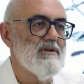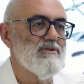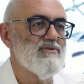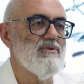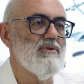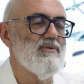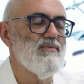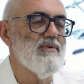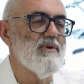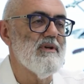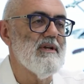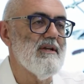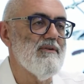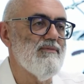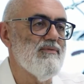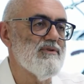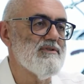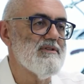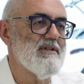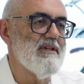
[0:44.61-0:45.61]
e la
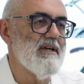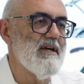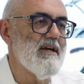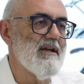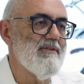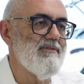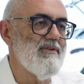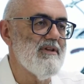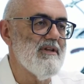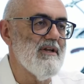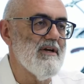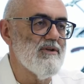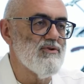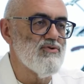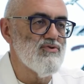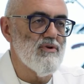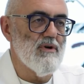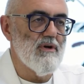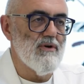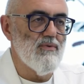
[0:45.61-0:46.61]
forza di gravità
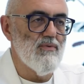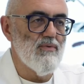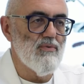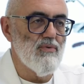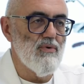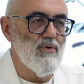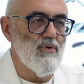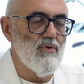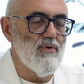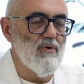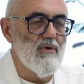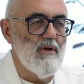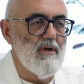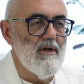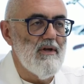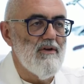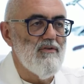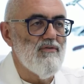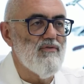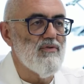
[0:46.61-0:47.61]
giocano un ruolo
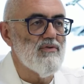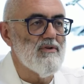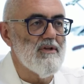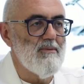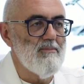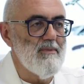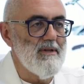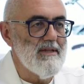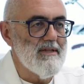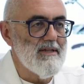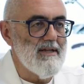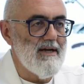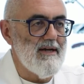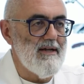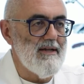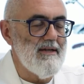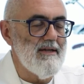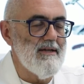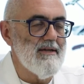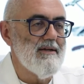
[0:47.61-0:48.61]

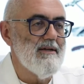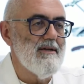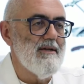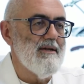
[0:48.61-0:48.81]
fondamentale